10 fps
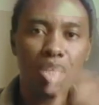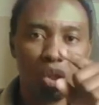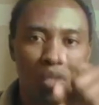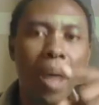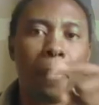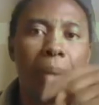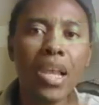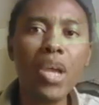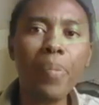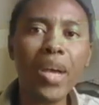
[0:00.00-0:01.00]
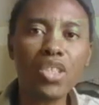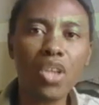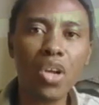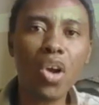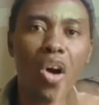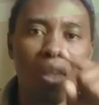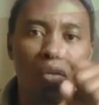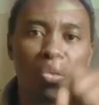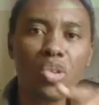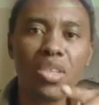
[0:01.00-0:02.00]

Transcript: Je vais appeler une personne, on va vous